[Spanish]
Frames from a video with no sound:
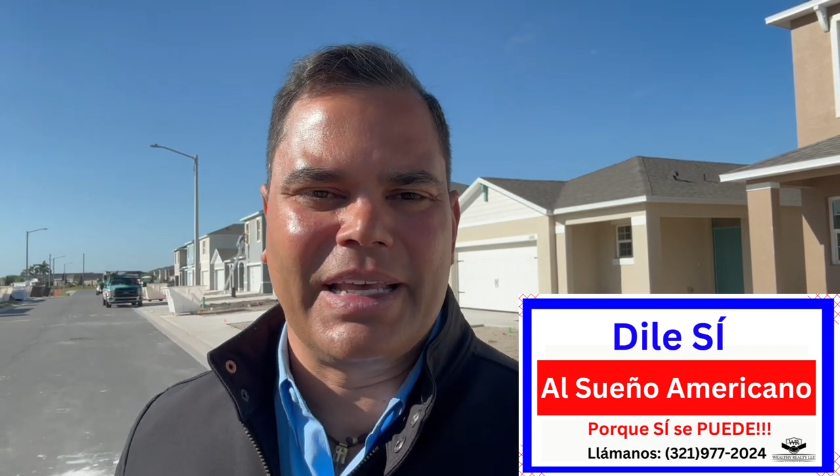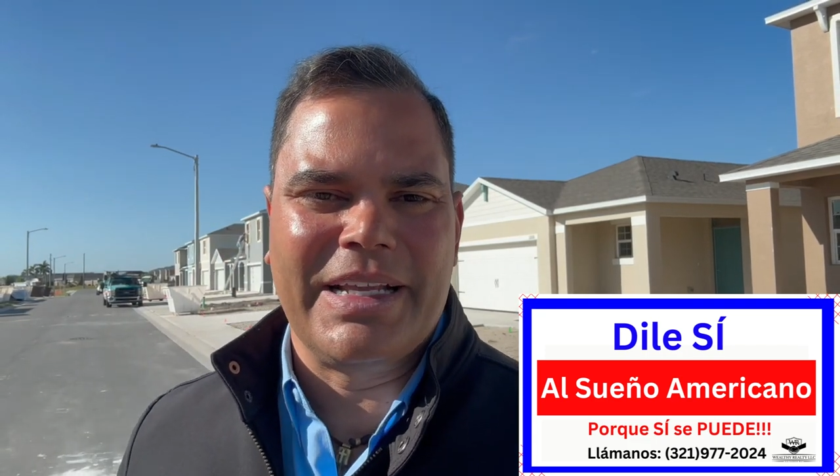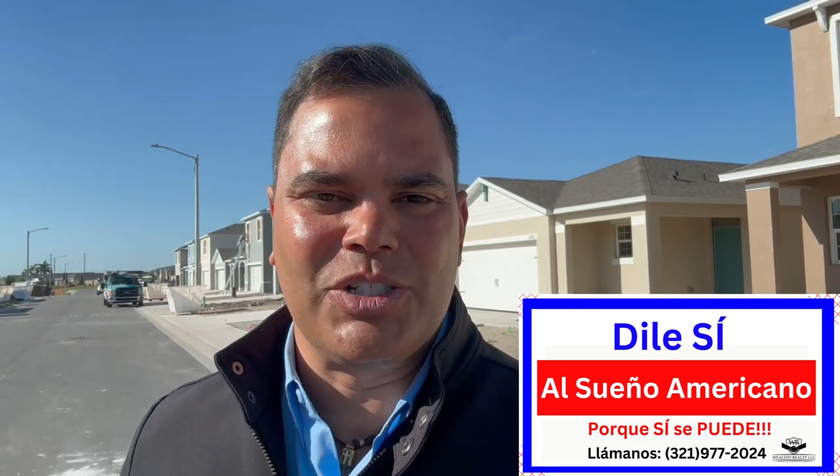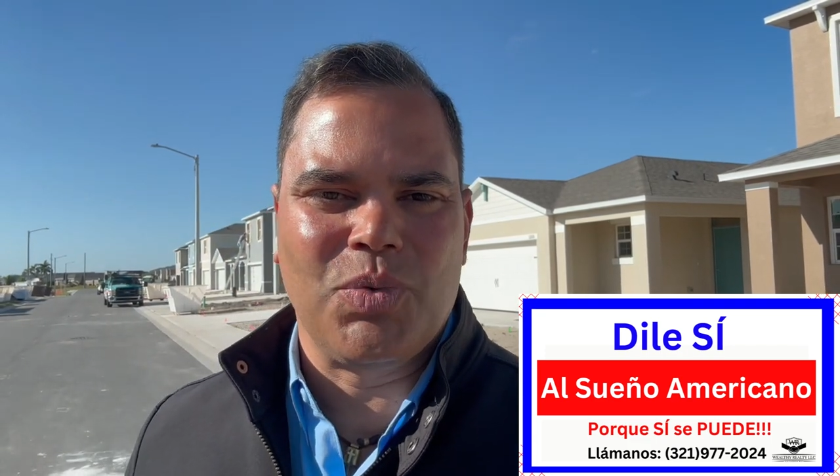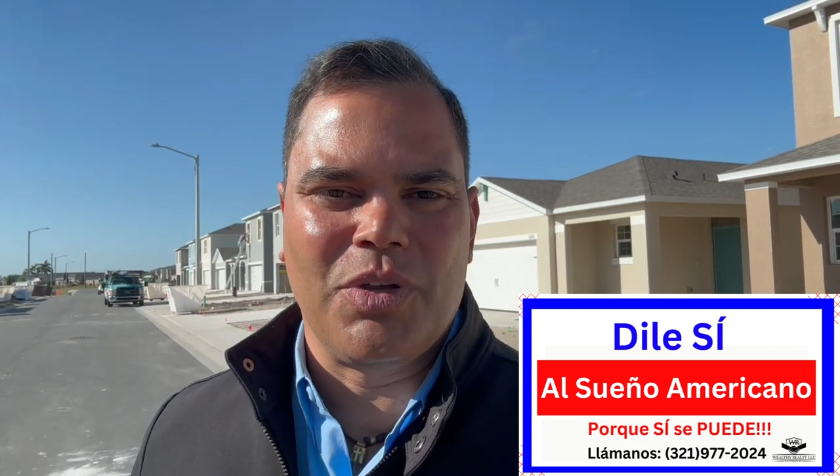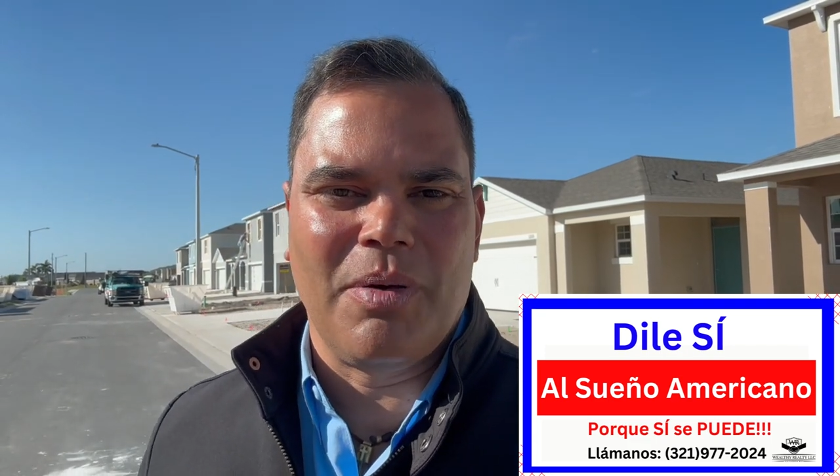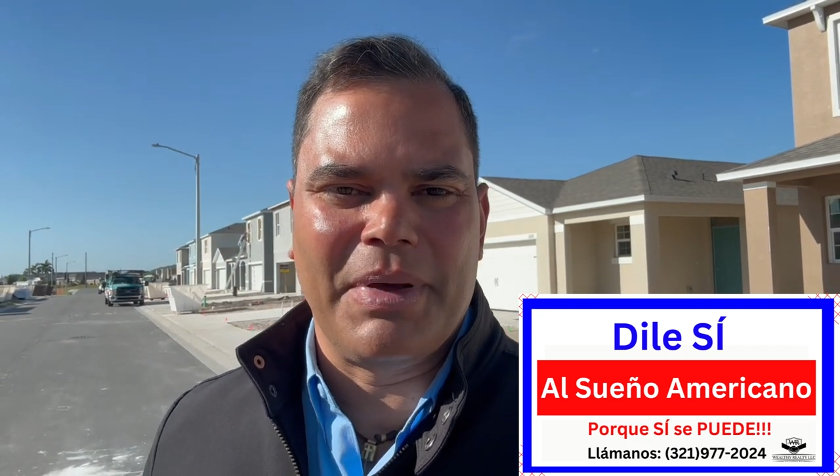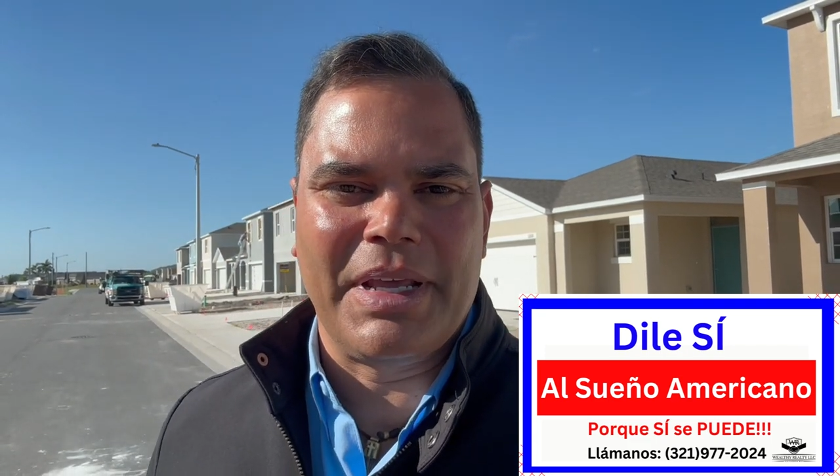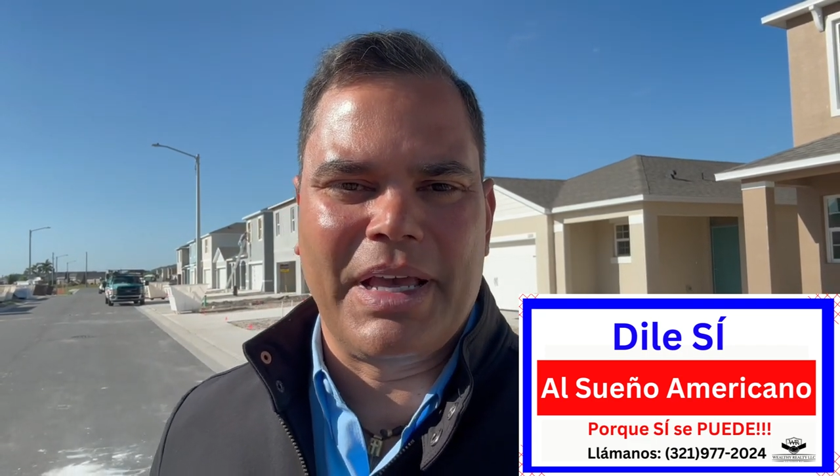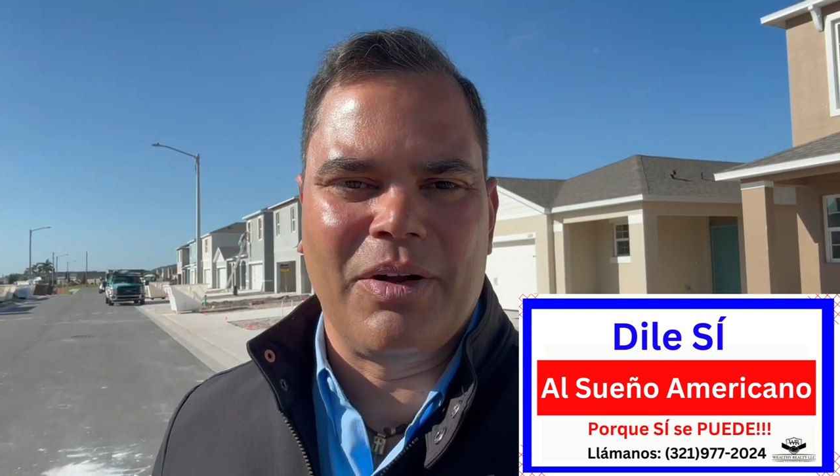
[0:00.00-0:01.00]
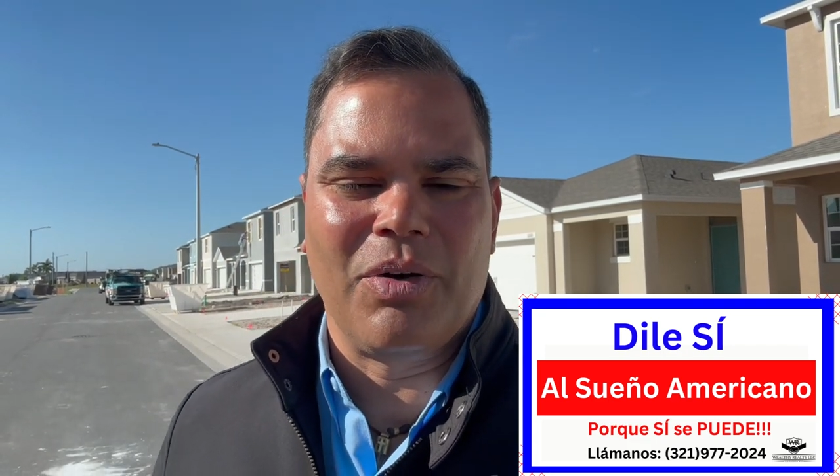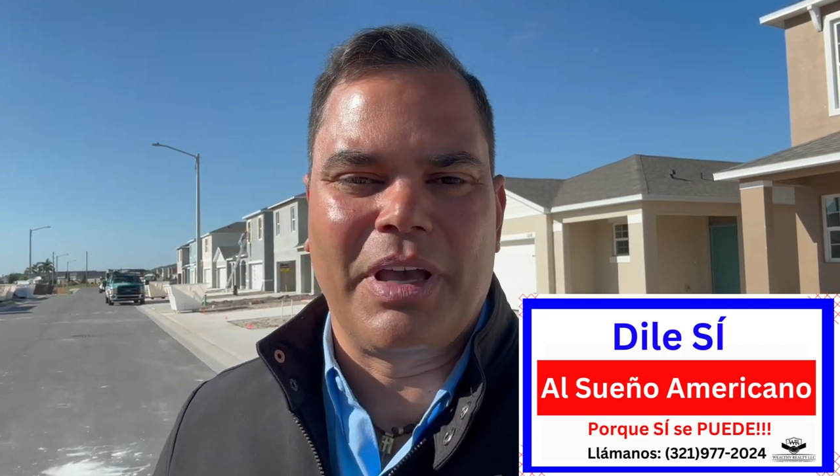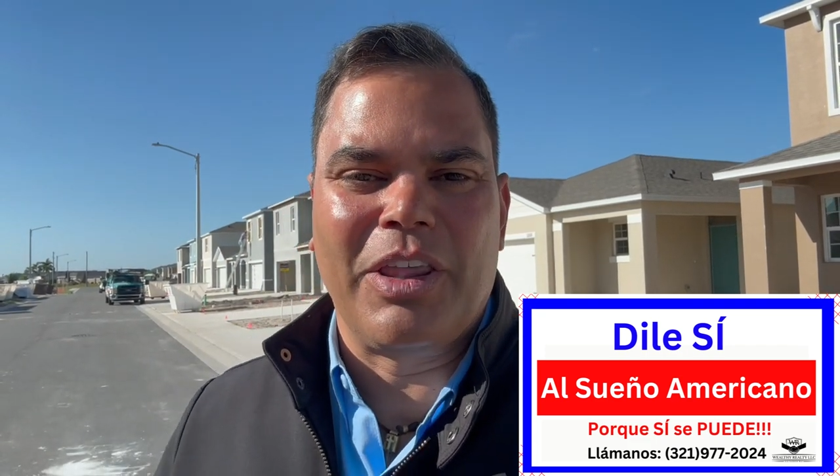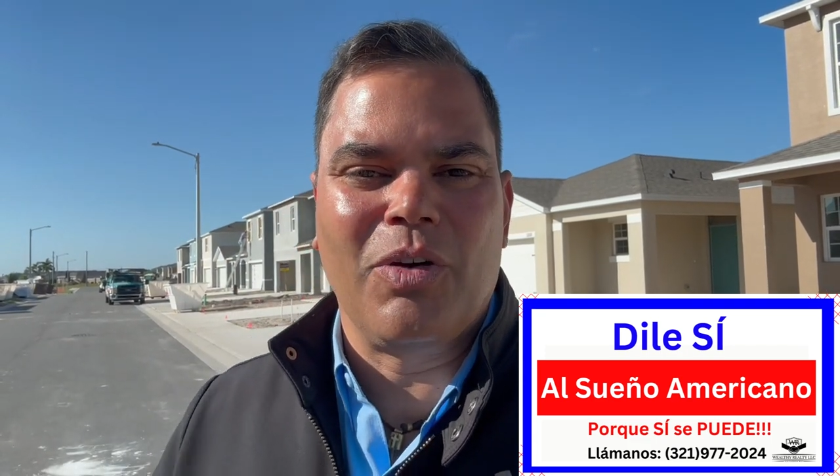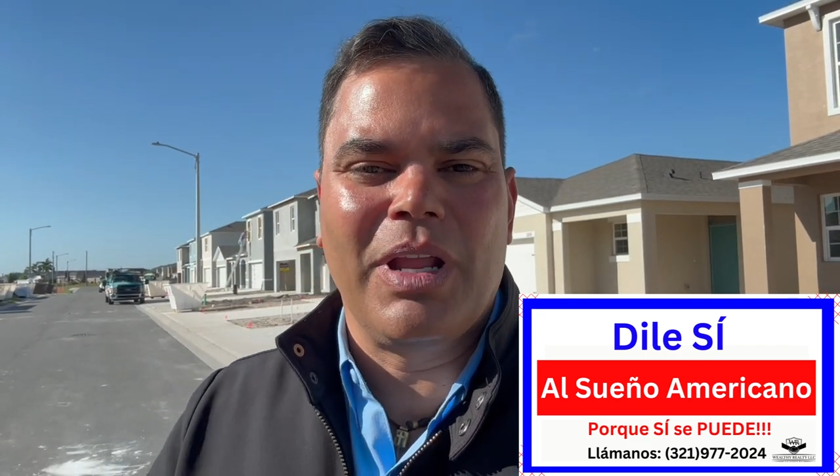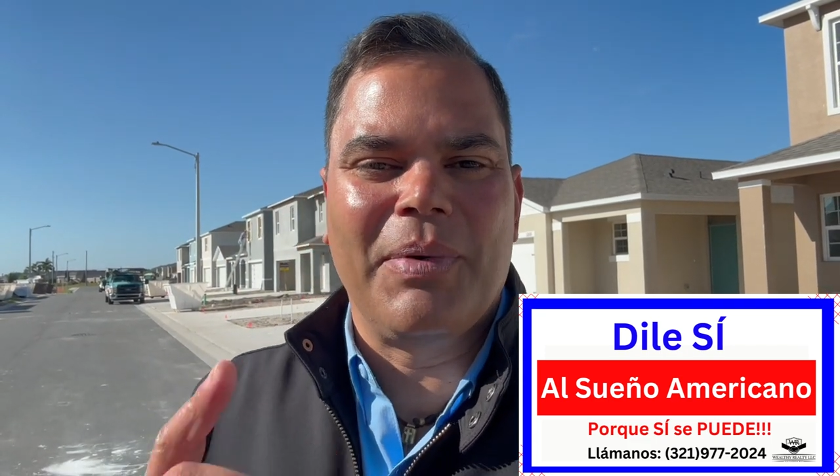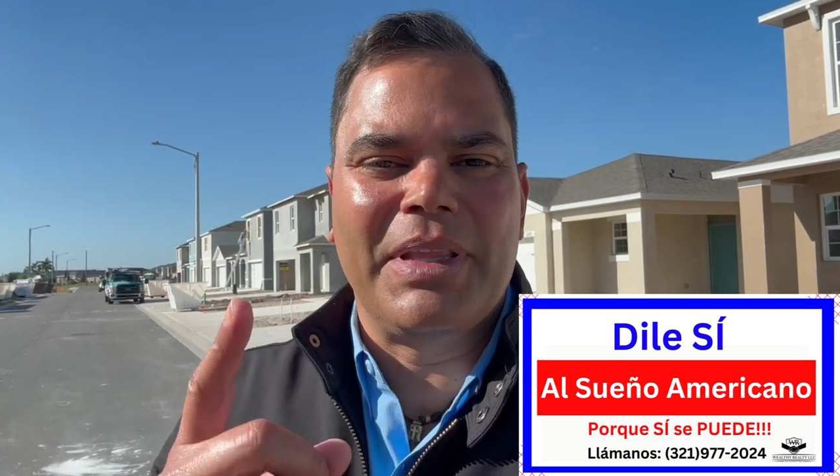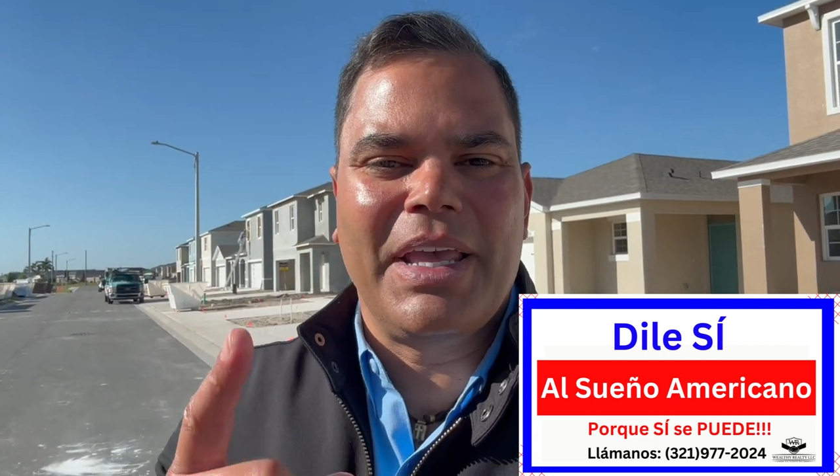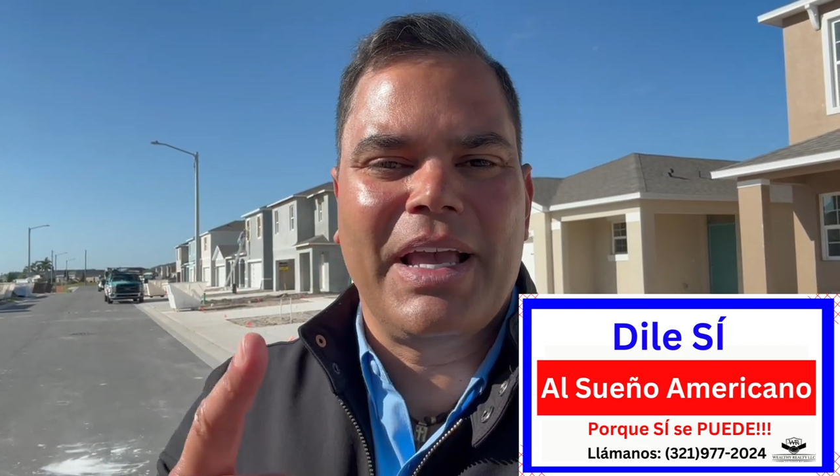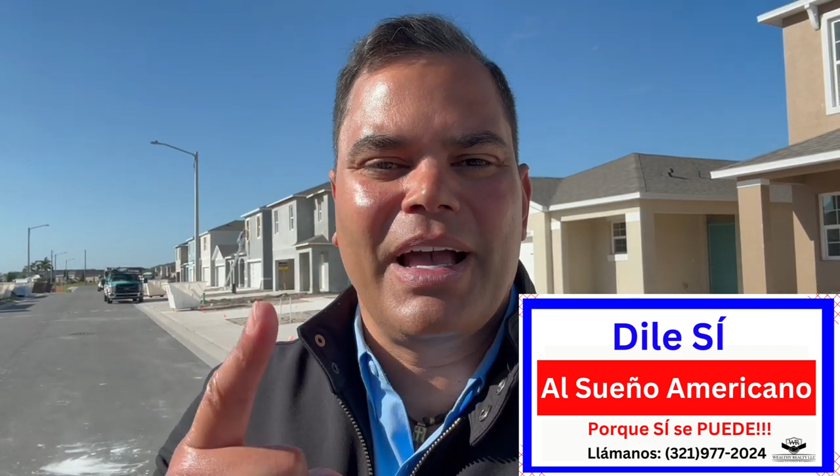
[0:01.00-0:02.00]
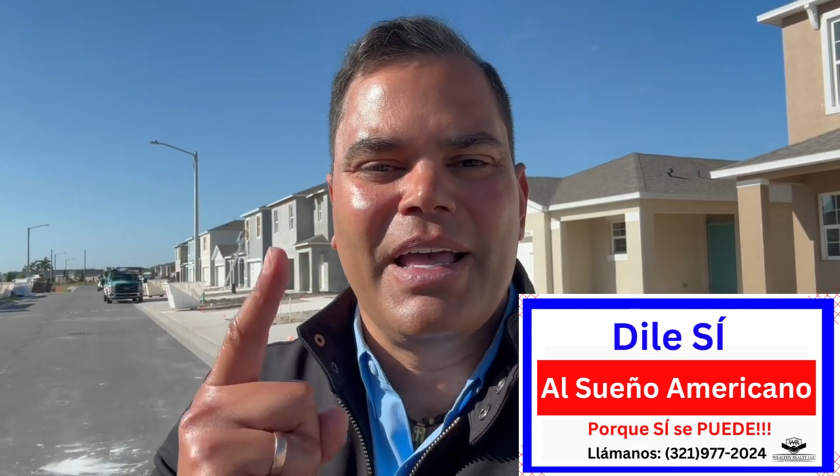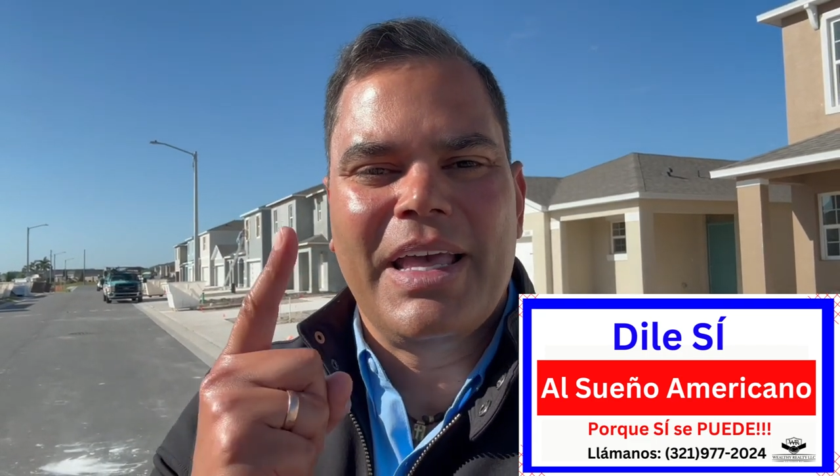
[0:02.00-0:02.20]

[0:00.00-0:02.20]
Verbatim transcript: el sueño americano. Que Dios le bendiga